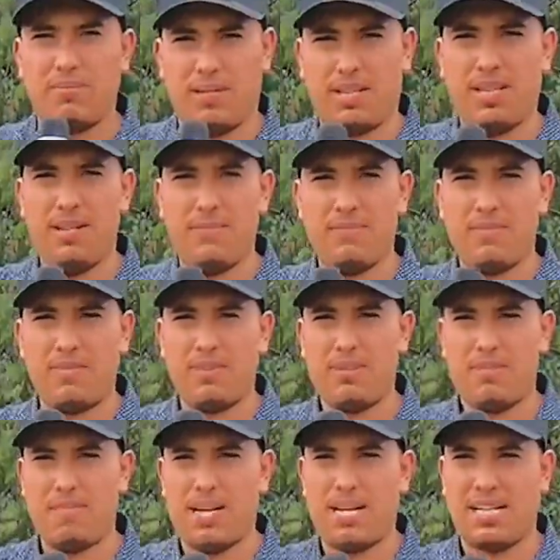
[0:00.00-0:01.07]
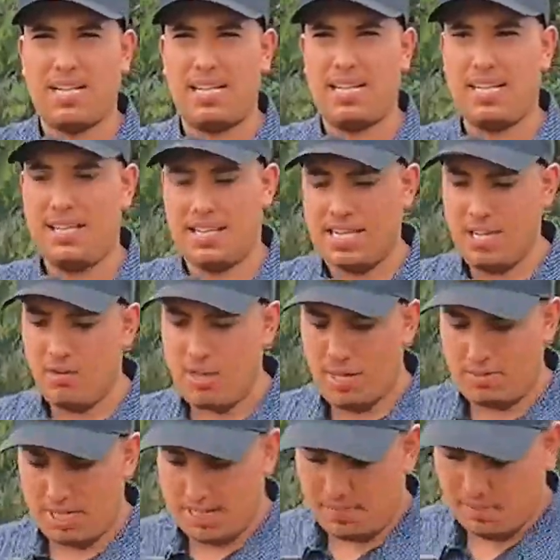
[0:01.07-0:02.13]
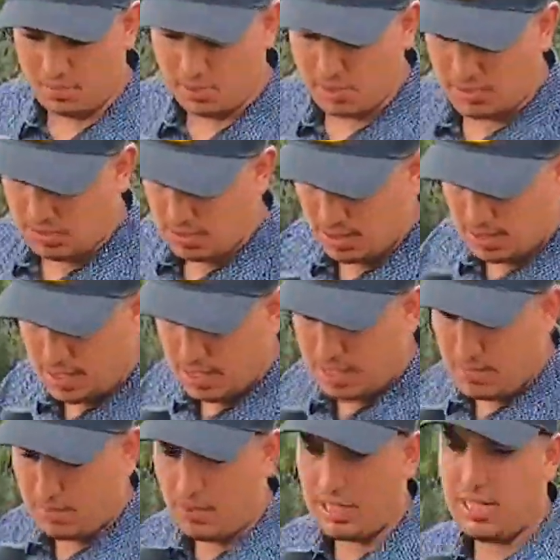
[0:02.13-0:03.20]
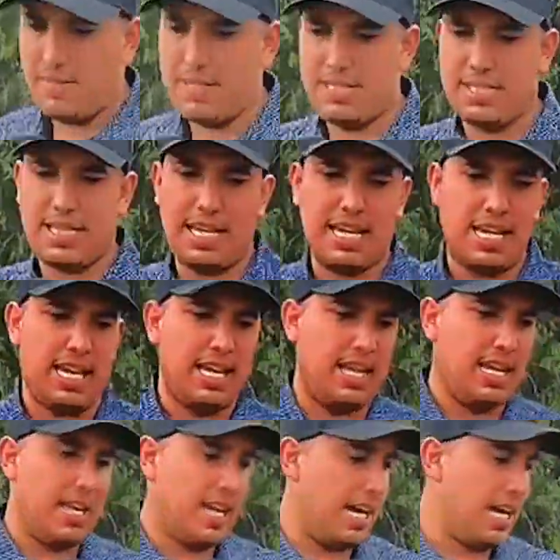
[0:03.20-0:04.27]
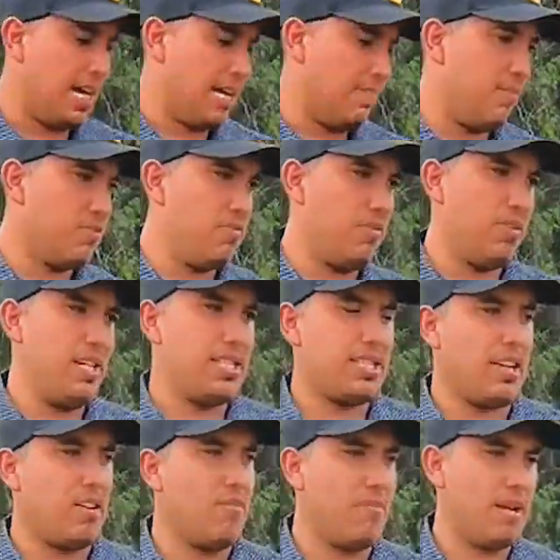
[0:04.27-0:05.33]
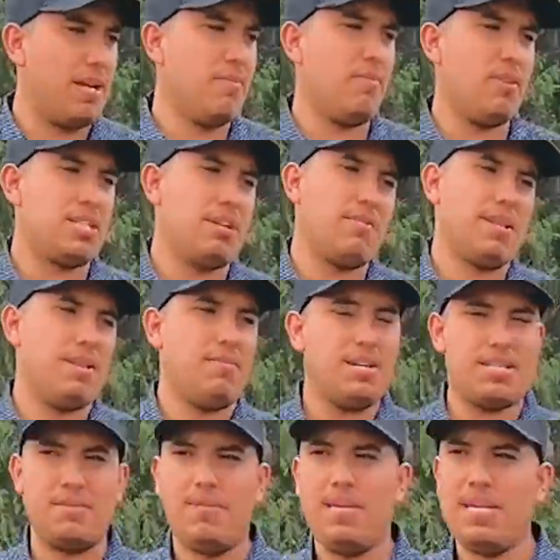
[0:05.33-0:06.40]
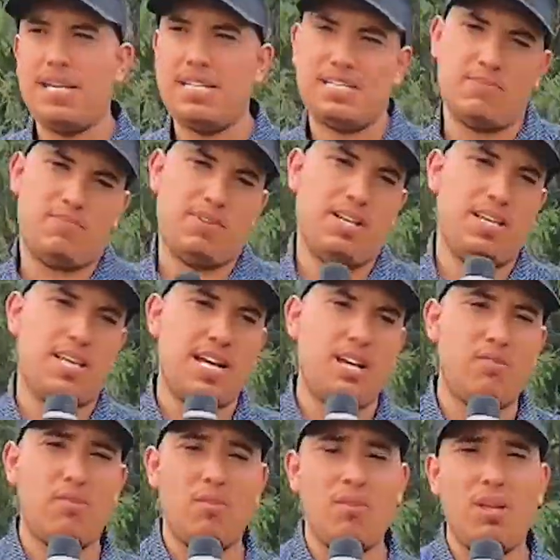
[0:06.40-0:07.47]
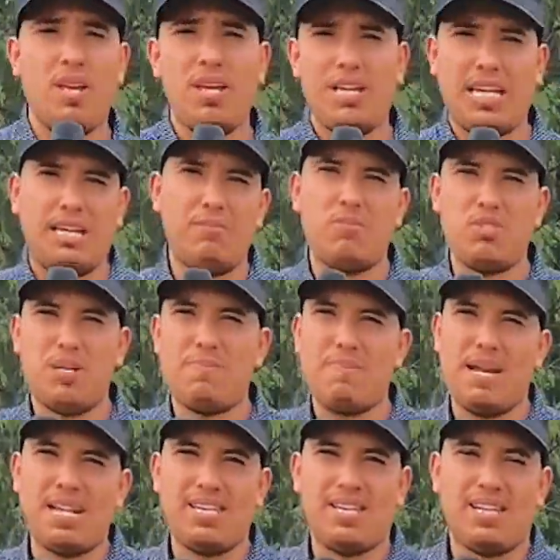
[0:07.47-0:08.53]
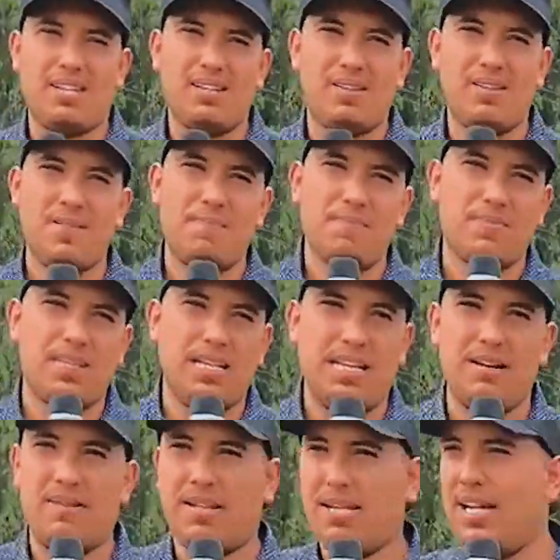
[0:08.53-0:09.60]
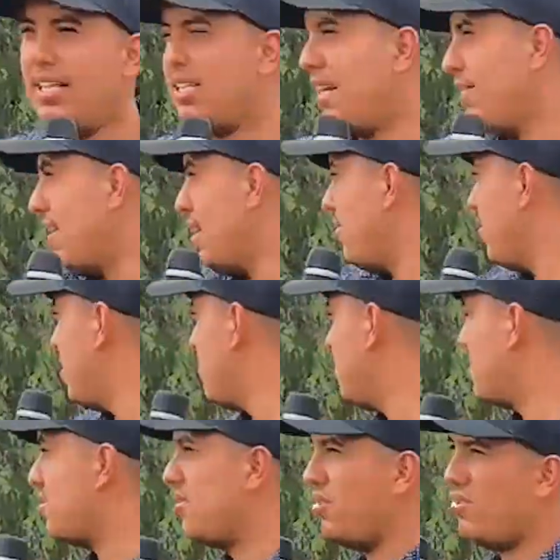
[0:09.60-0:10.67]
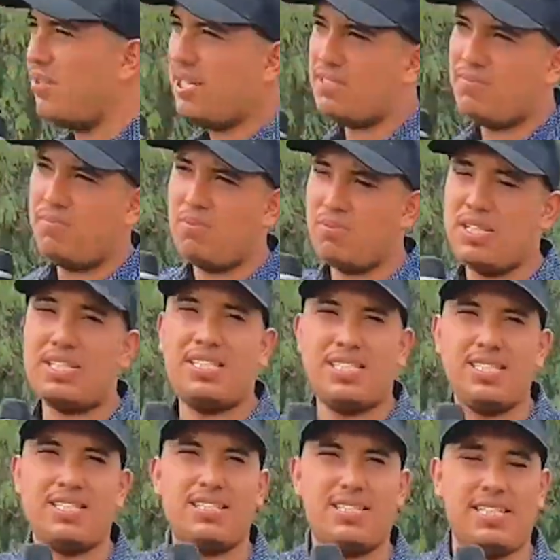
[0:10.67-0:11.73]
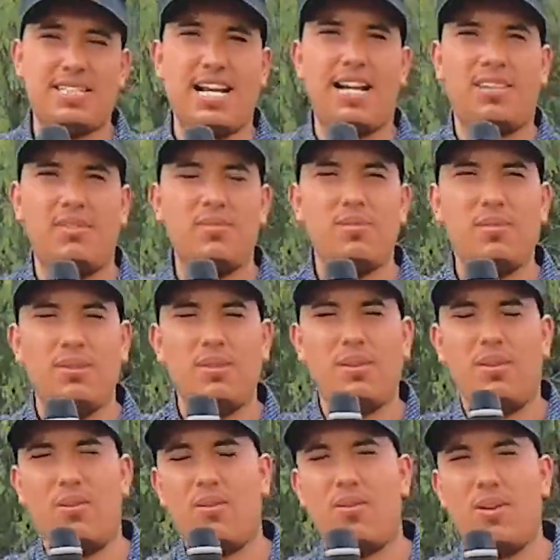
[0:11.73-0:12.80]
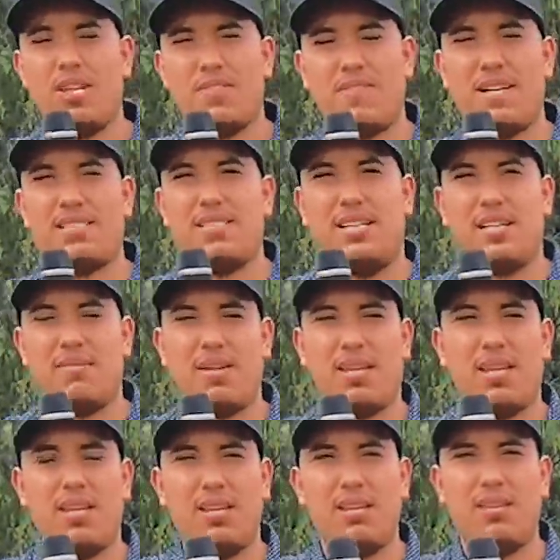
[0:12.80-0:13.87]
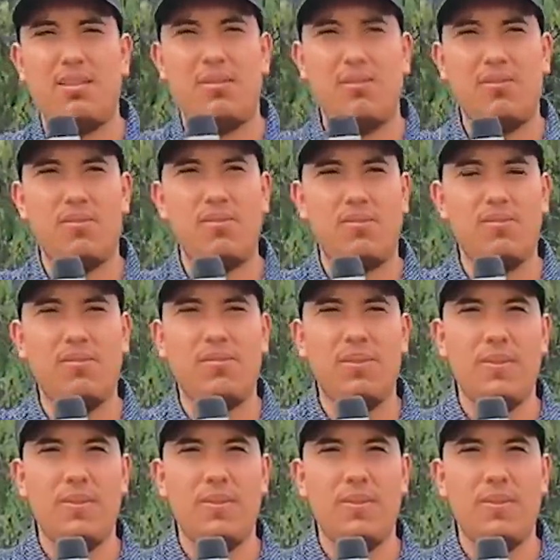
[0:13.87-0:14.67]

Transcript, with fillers: ¿verdad? Para que dé una buena producción. Porque hay veces que agarramos flores que compramos, aguardamos la semilla y se puede dar o no, y hay mucha pérdida. Y la verdad, el trabajo, la inversión, es, pues sí es, alto. No es fácil, la verdad. No.